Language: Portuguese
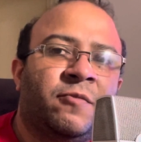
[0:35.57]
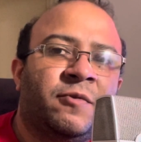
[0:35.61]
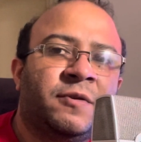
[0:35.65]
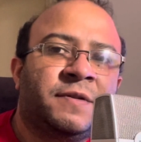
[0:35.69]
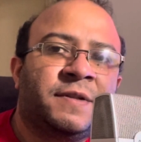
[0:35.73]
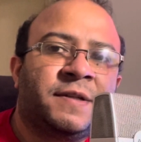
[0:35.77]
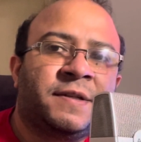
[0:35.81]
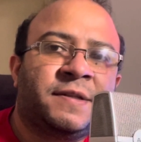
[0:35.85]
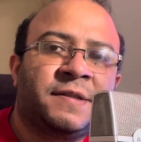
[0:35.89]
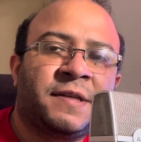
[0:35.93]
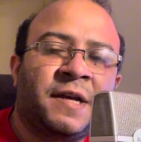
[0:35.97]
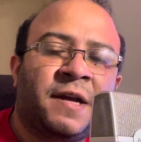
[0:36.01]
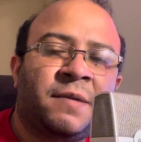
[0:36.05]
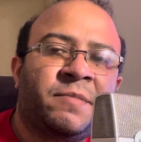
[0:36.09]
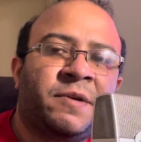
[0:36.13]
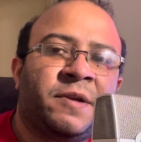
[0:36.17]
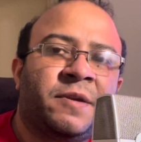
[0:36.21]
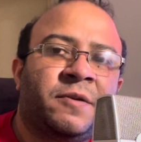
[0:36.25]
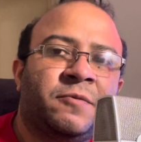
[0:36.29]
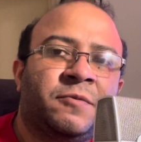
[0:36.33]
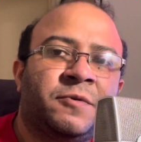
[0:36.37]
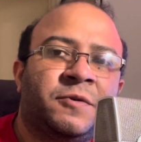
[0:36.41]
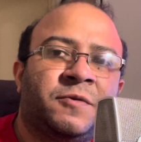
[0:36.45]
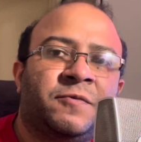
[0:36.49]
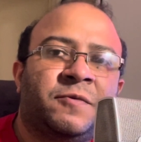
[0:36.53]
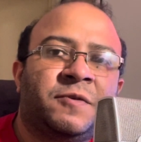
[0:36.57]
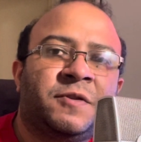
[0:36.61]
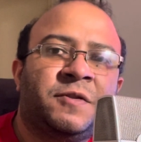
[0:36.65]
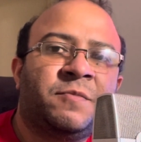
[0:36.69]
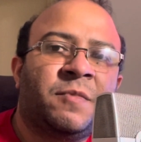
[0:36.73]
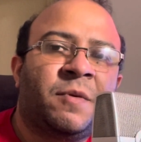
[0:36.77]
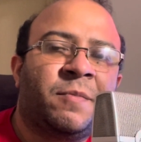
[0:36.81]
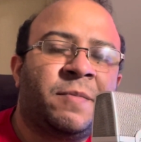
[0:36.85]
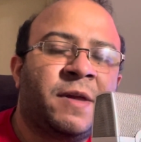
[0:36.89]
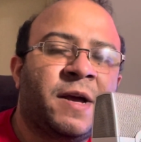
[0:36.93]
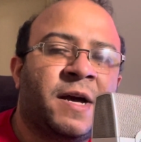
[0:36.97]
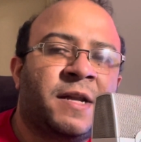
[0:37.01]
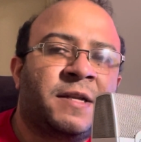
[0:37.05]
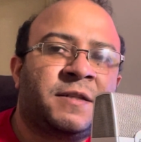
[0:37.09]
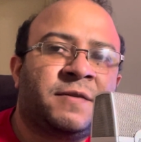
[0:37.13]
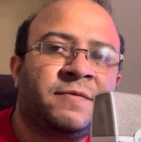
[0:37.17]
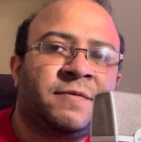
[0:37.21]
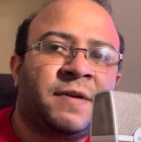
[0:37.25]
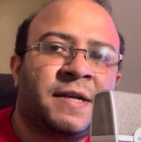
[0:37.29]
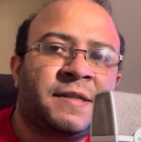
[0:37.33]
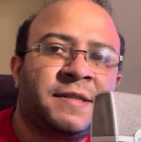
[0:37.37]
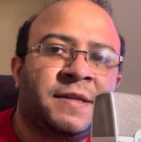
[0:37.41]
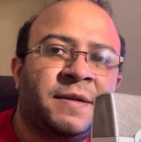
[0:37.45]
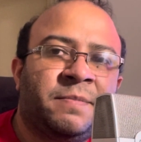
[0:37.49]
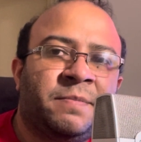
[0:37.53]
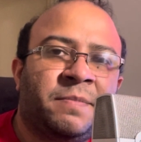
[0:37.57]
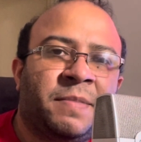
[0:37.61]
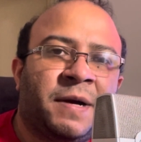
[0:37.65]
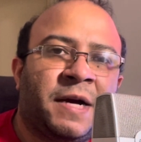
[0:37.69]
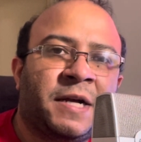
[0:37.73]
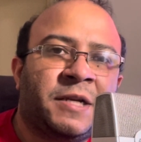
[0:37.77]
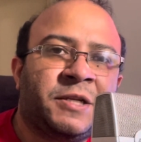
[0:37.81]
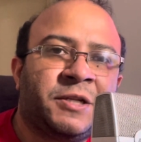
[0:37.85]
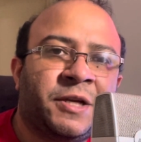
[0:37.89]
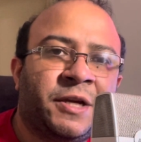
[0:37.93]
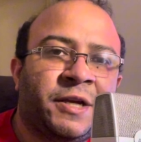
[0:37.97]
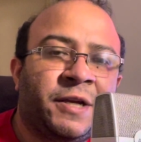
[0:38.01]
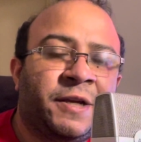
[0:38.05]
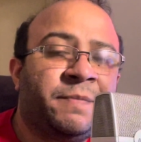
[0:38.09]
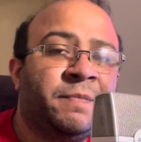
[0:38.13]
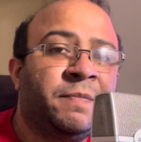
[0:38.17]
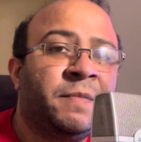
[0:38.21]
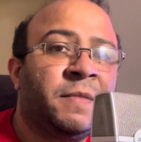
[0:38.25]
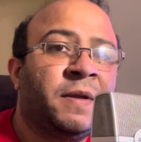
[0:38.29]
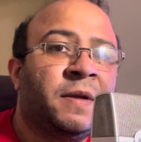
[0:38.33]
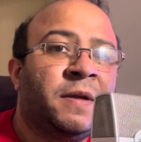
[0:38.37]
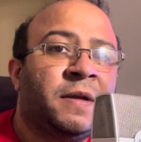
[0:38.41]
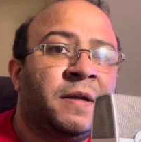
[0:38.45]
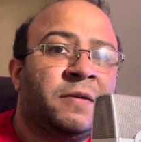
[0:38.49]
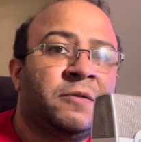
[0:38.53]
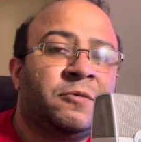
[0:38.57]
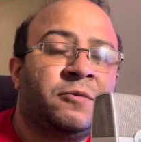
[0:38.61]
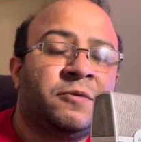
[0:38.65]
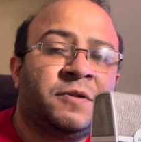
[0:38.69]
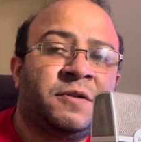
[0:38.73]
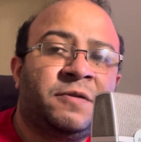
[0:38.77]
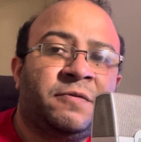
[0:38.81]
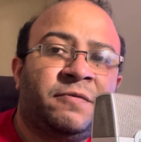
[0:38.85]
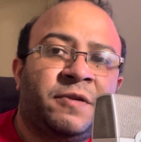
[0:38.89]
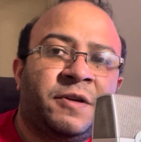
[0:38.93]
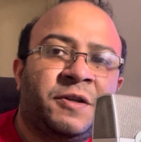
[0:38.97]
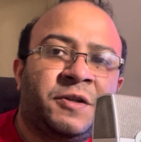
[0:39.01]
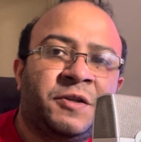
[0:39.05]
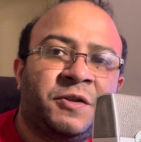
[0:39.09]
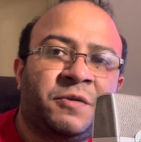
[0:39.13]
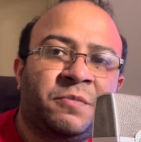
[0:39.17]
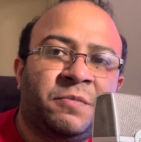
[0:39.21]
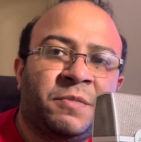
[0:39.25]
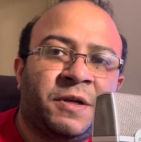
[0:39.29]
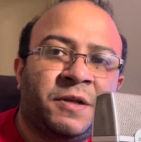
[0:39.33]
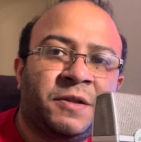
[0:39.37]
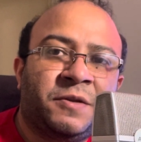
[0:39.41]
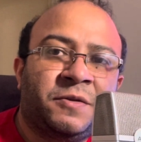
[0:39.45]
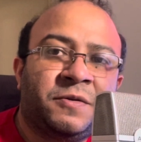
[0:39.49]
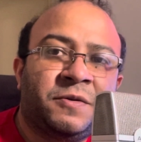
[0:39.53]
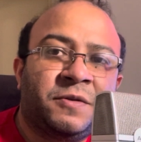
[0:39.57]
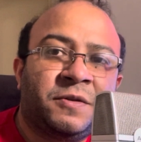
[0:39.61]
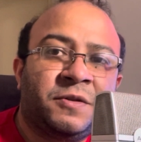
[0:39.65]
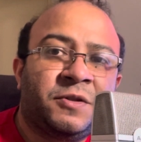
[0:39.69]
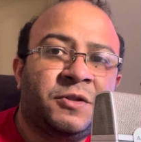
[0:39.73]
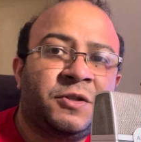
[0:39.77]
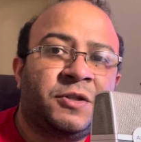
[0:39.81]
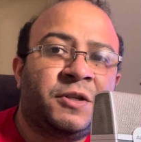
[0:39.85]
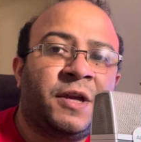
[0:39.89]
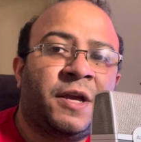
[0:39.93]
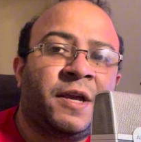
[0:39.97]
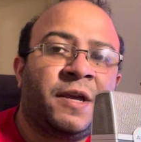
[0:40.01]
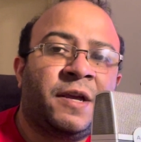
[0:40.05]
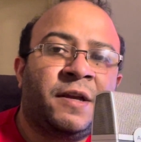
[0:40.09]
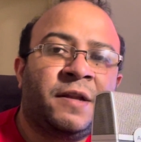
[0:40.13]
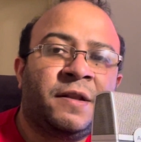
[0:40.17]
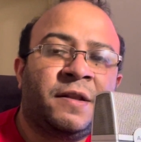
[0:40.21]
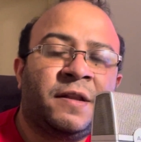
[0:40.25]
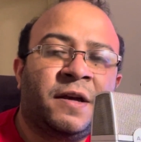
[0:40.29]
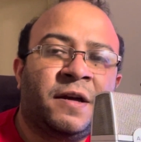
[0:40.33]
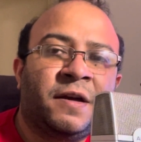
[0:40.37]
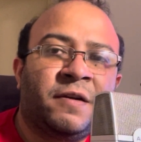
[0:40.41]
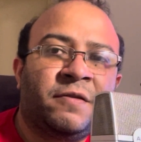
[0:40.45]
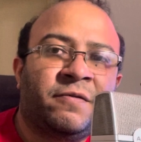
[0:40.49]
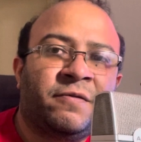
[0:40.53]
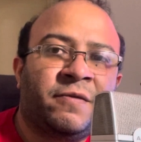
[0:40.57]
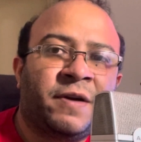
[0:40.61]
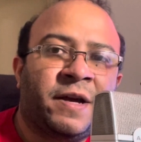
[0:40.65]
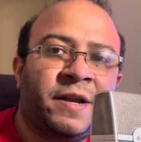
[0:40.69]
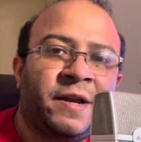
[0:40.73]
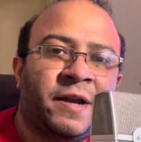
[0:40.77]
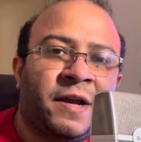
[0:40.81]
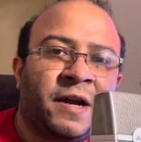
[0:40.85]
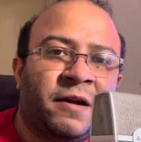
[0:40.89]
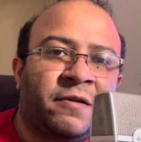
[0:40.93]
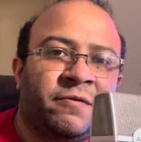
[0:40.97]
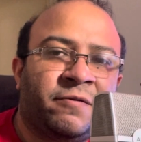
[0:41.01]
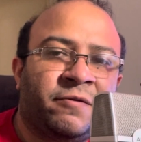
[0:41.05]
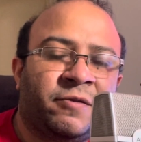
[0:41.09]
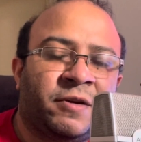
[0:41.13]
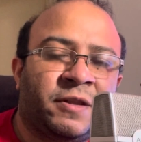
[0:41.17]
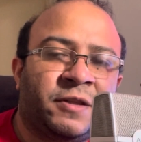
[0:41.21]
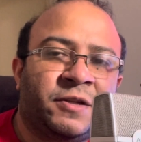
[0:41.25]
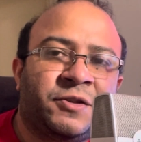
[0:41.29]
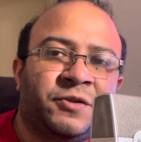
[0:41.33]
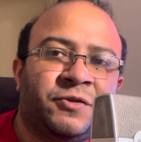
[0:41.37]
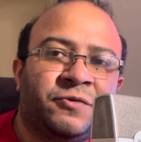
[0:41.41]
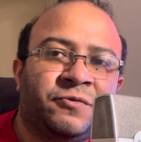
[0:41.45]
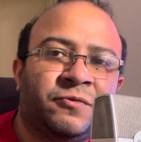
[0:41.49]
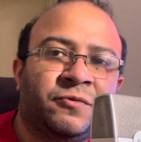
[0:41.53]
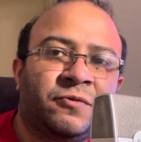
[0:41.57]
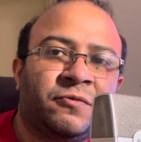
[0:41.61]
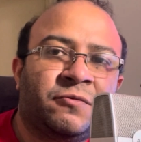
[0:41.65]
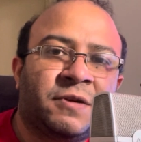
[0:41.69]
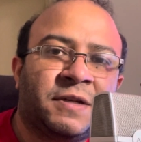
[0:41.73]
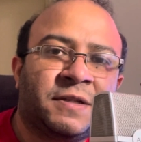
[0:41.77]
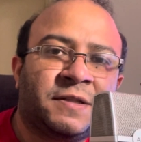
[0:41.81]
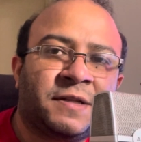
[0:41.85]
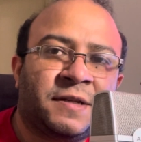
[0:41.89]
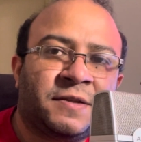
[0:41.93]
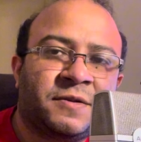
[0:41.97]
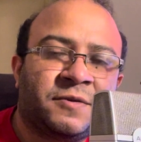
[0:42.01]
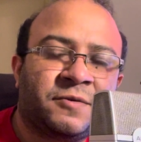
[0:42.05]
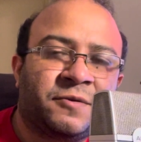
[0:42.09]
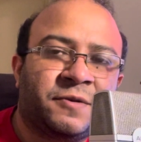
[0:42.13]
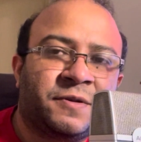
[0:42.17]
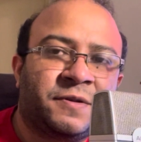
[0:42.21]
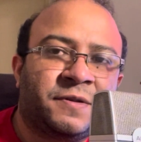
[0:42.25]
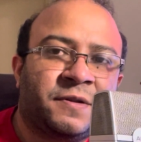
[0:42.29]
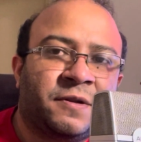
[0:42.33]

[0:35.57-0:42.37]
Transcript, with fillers: vocês sabem, os fundos imobiliários fazem parte aí dos investimentos de renda variável ali junto com as ações.